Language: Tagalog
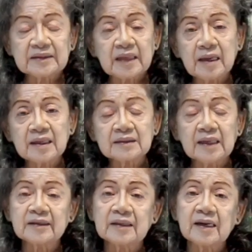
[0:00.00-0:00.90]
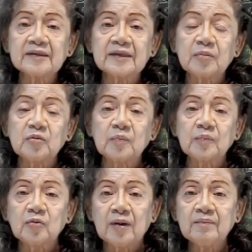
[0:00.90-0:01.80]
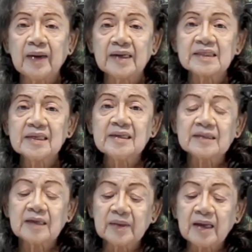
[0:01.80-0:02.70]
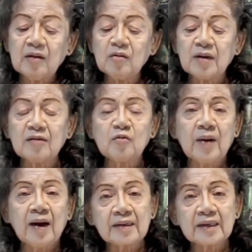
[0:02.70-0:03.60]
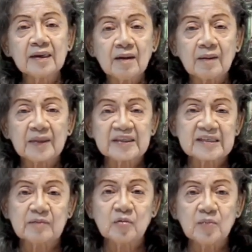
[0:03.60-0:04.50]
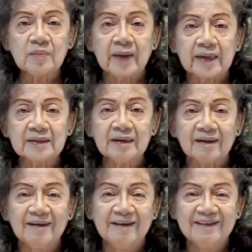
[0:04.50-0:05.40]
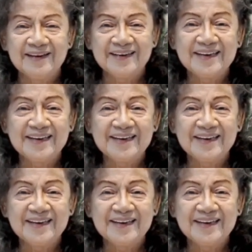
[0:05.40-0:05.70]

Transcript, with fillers: Samantalang dati-rate, punong-puno ang bus. Sabi nga ho, kumaari nga, pati sa bubong pwede.